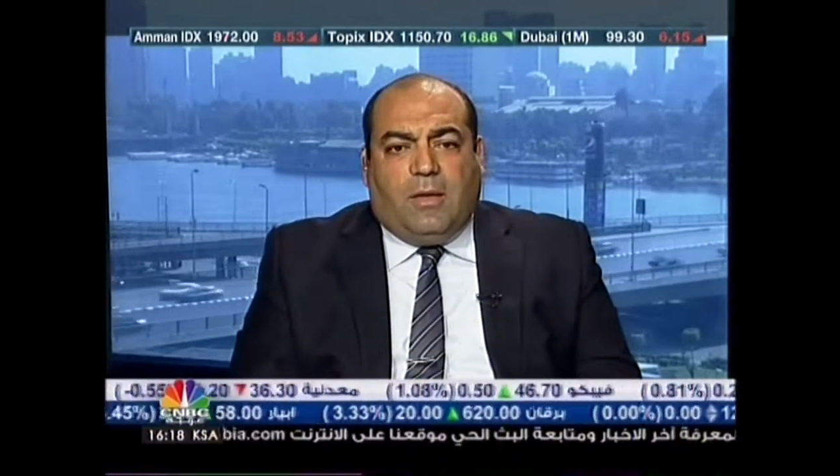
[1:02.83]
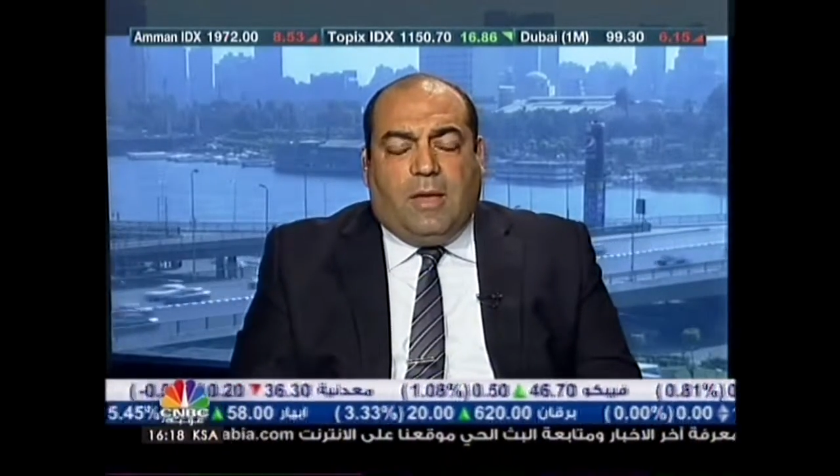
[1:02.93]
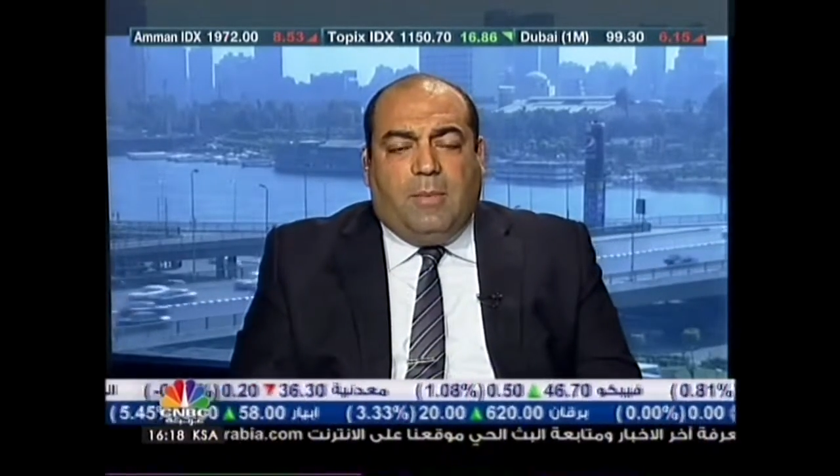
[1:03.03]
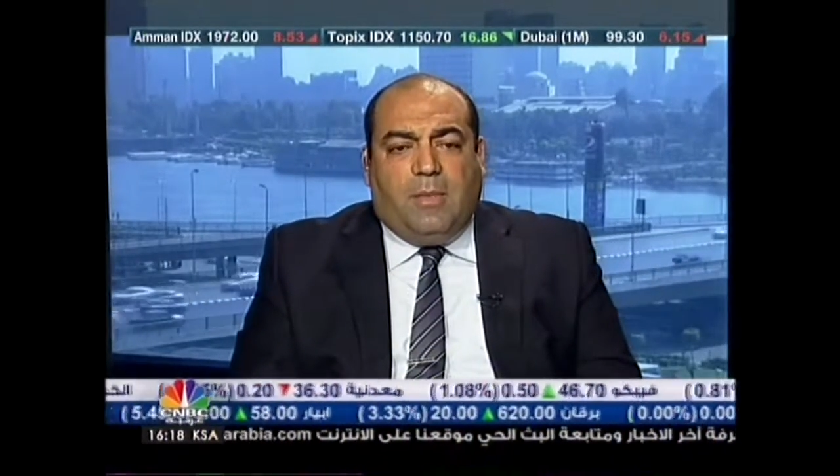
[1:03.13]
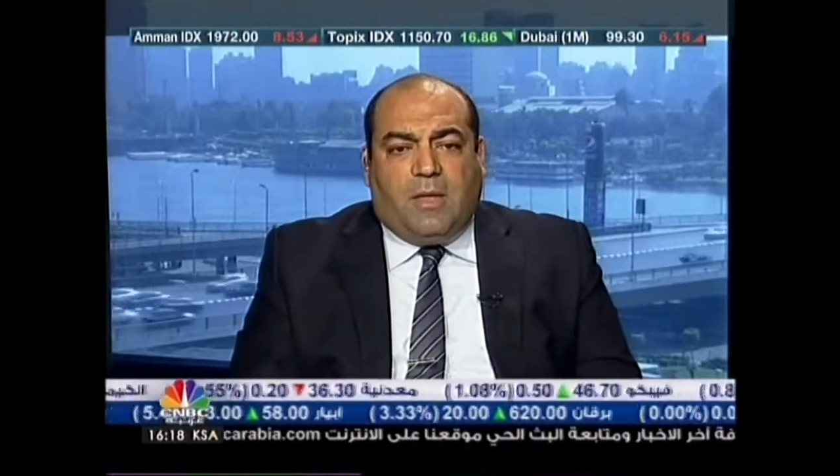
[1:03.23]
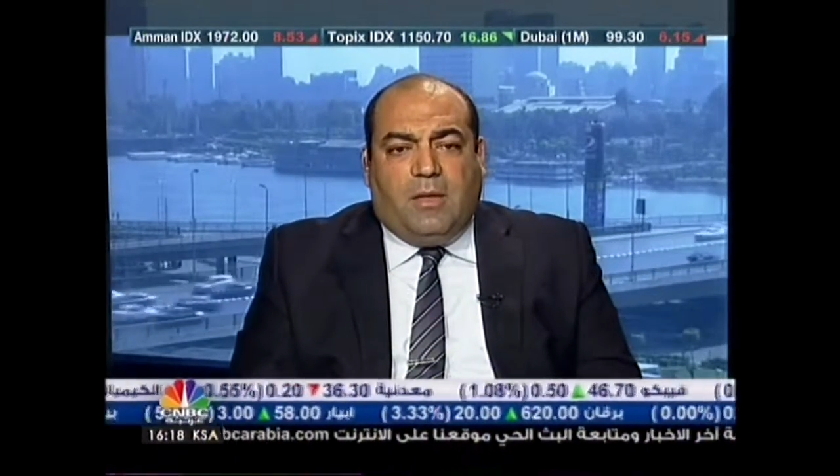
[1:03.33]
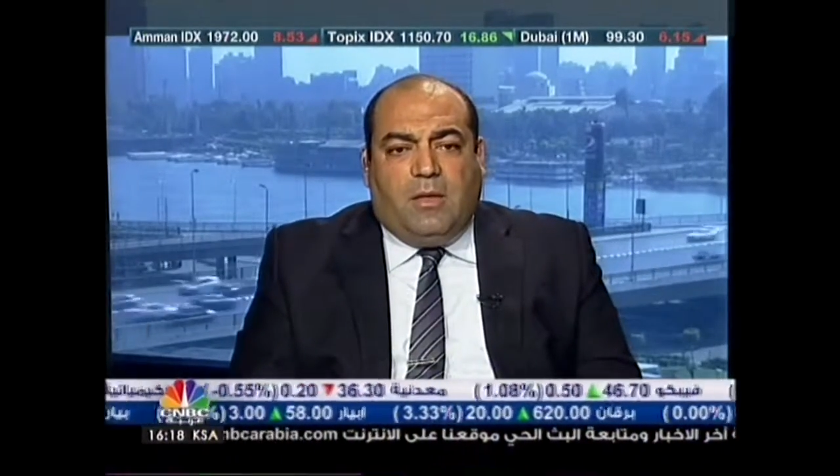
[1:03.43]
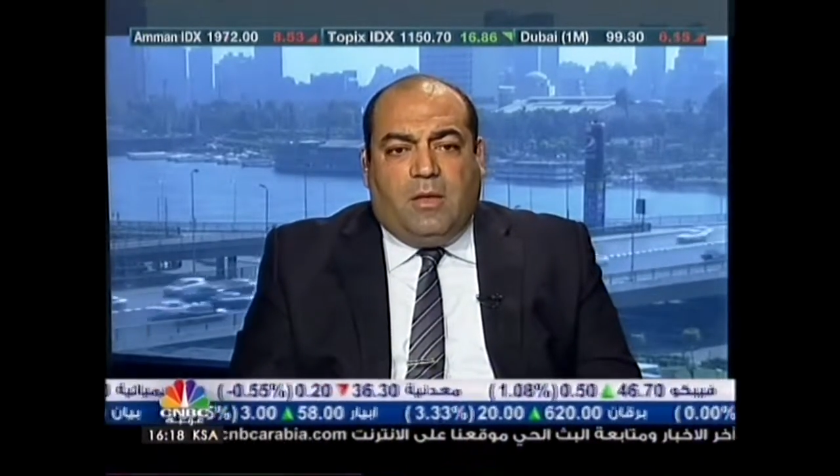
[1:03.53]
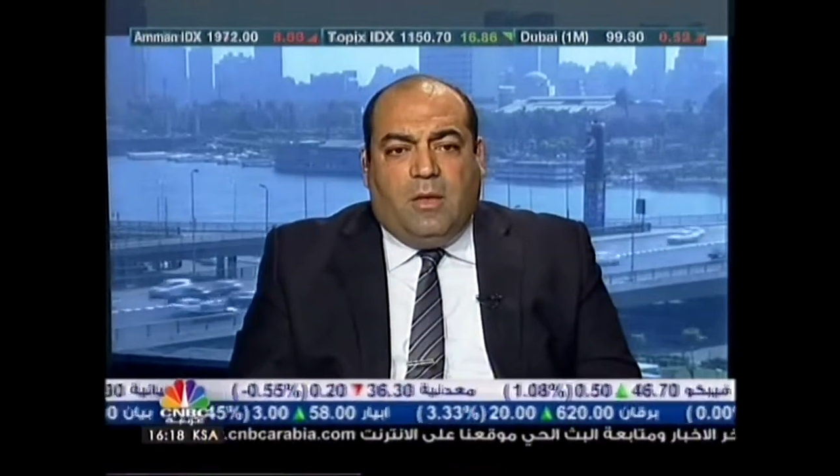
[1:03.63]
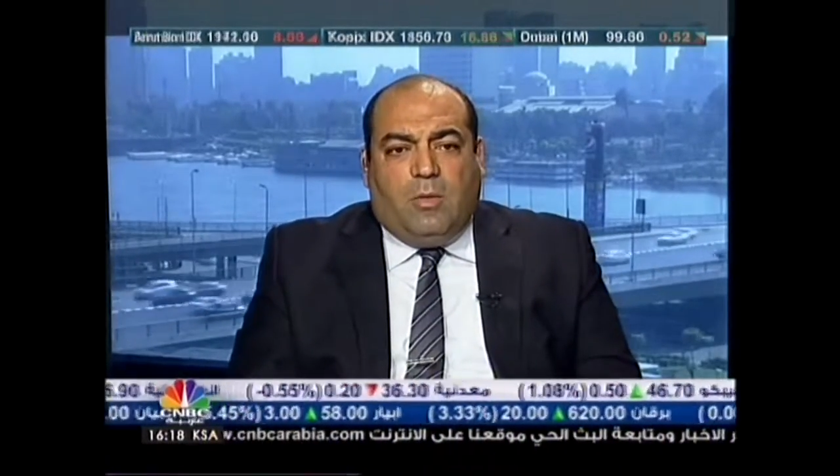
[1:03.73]
هامه
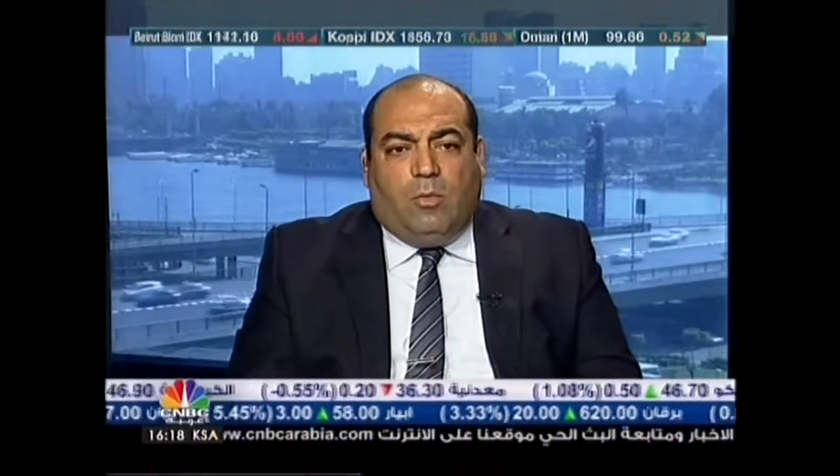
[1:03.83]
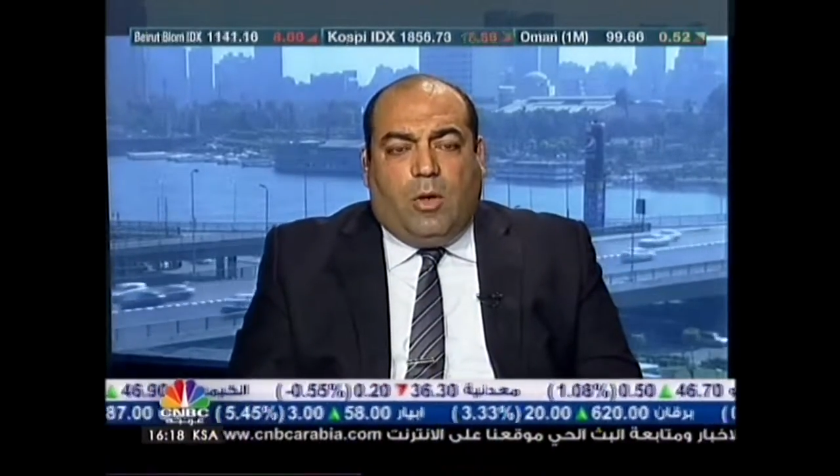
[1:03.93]
جدا وهو